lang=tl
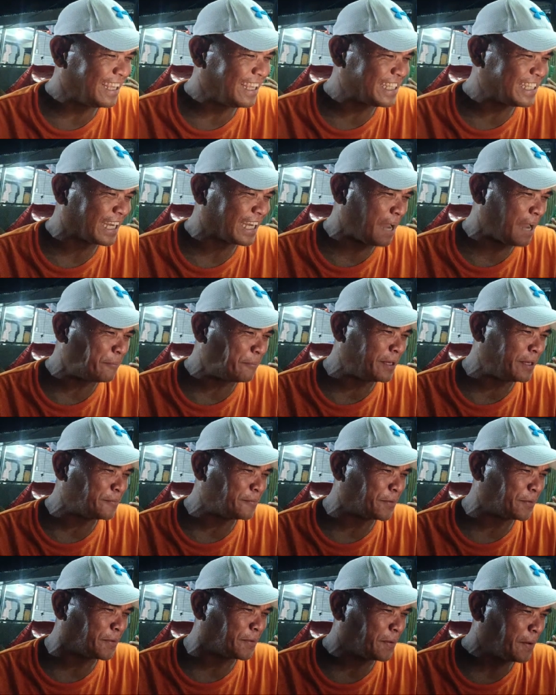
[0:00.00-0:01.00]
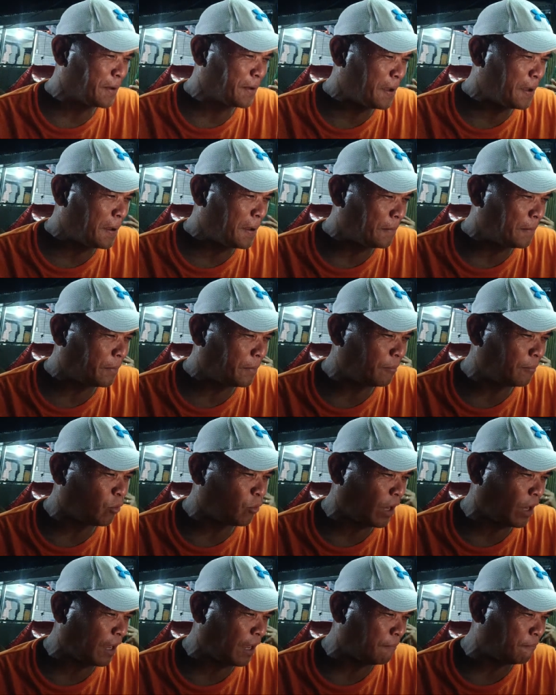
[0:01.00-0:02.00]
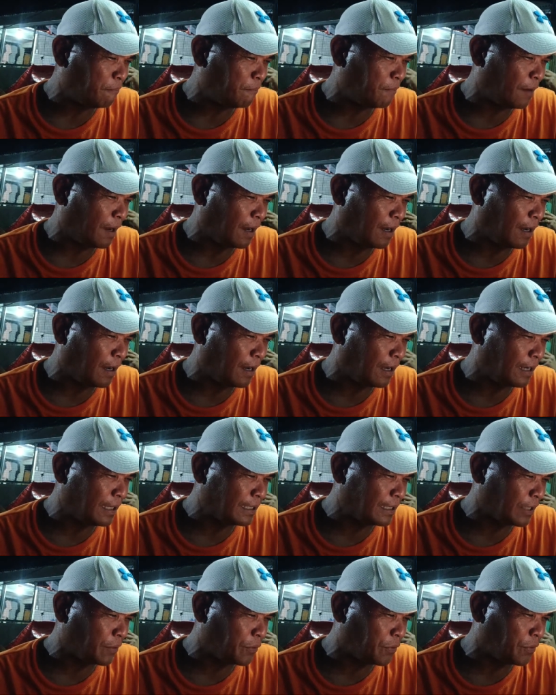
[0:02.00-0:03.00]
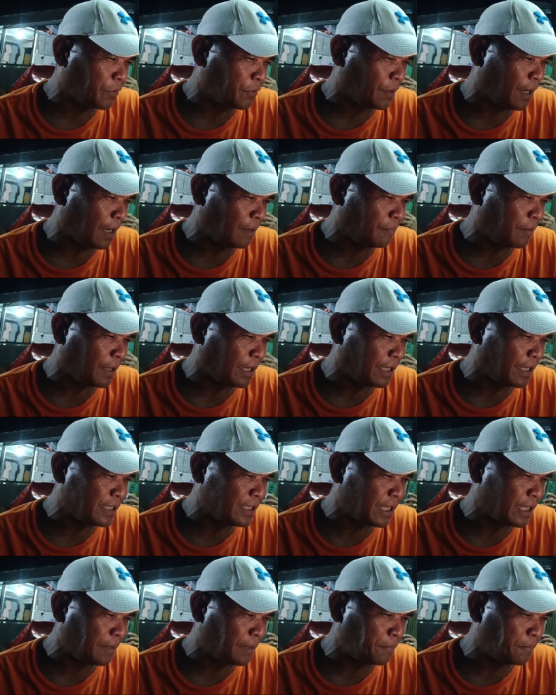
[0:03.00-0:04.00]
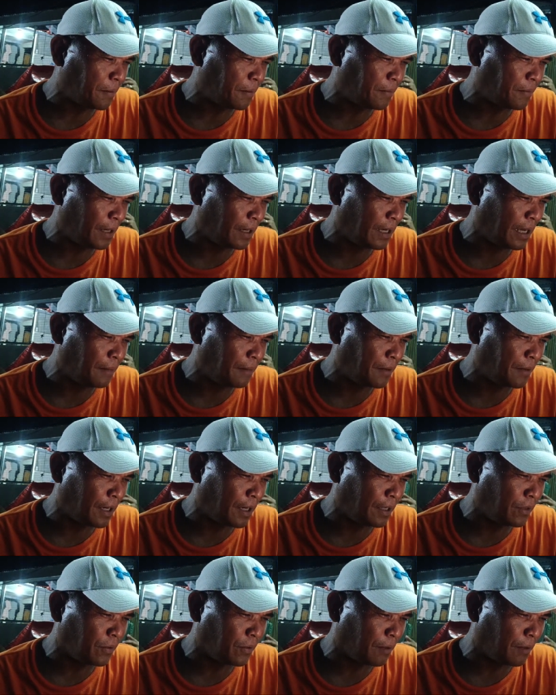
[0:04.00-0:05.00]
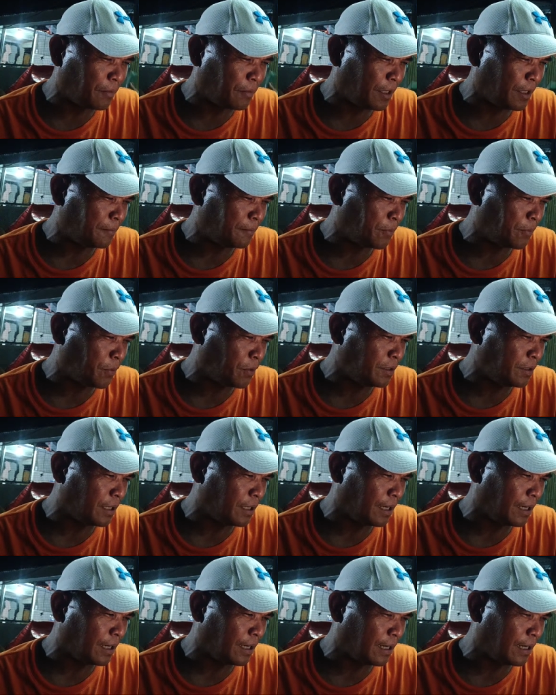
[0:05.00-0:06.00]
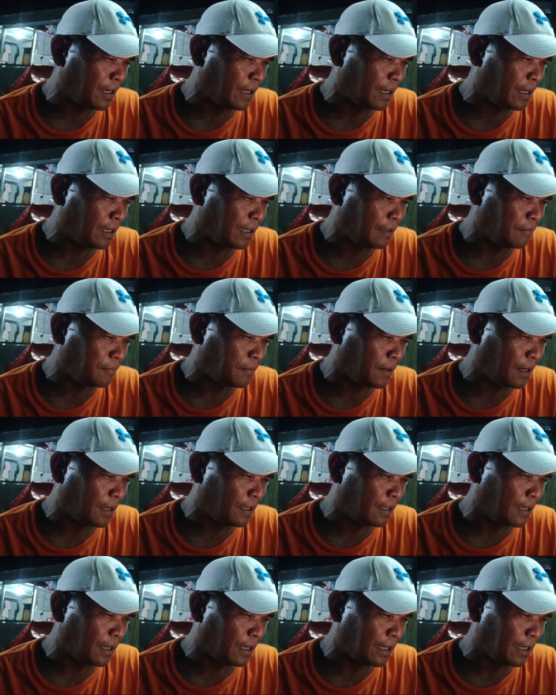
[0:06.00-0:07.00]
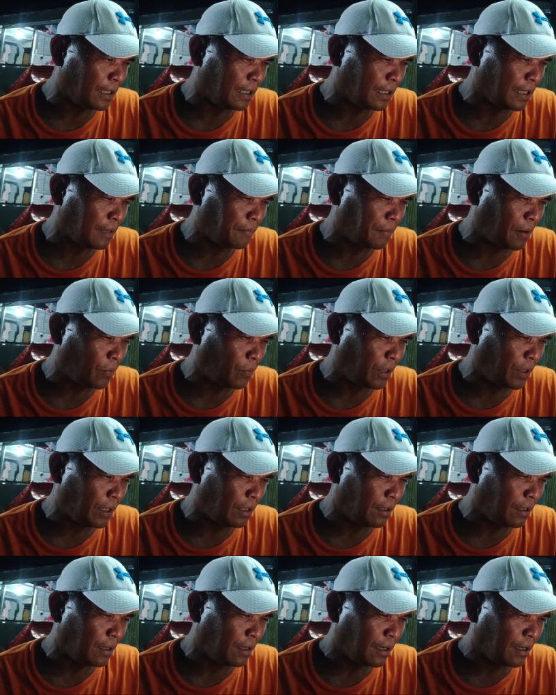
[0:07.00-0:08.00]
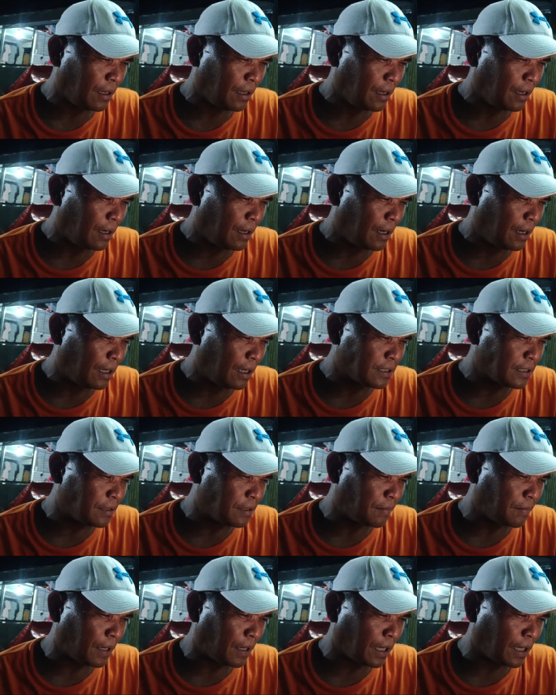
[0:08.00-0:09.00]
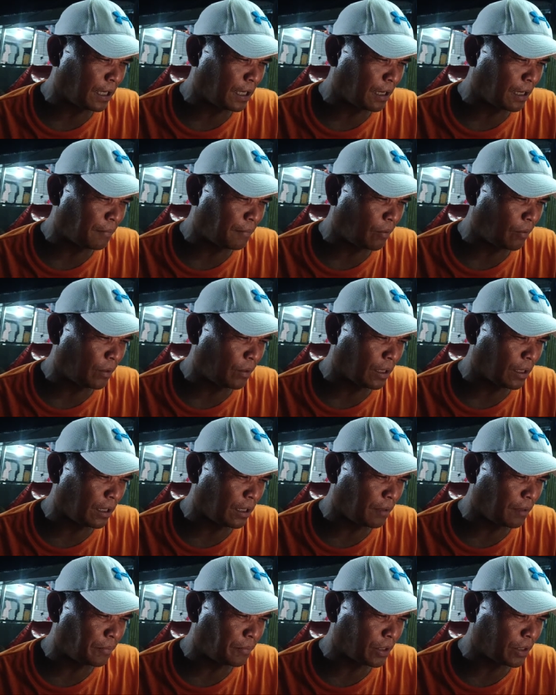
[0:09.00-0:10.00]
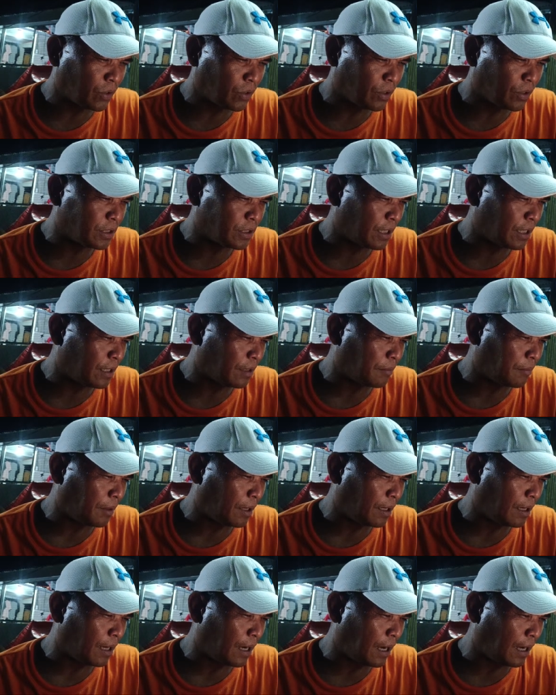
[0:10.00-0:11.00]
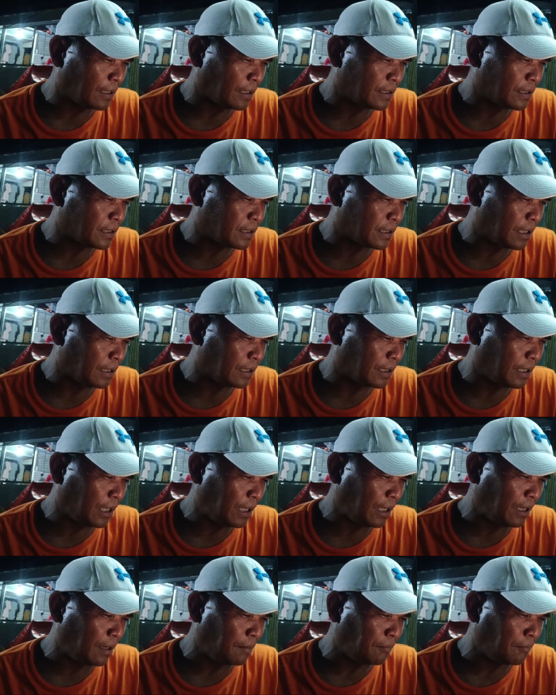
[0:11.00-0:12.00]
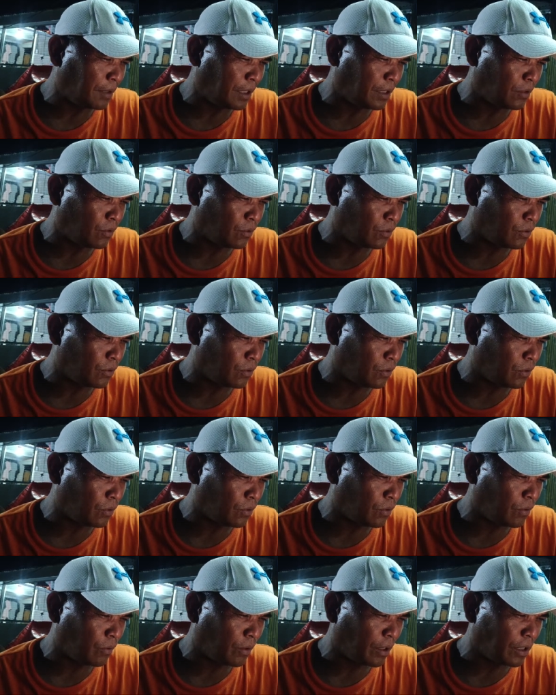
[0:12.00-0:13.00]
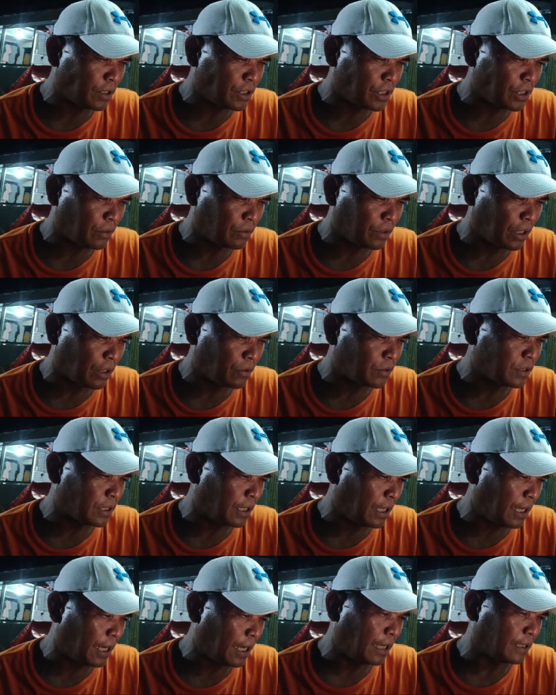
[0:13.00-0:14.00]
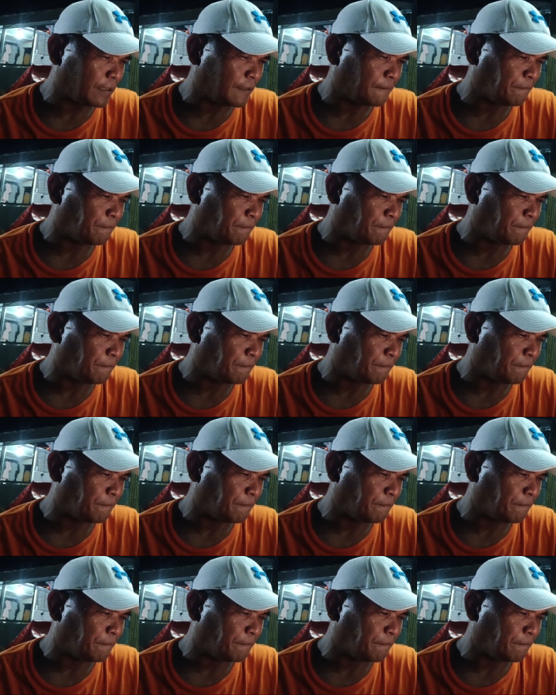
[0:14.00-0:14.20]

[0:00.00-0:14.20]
Sikapin mo. Bimweb, uh, Lita Kuyugan, Mary Jane Pabela, maayong gabi ipod, uh, ah, Librada, Kalingap Awi, Alice Librada, Kalingap Awi, Kalingap Victor, Jan Rivera, at sa team ni Dudong Ruel, shout out sa lahat.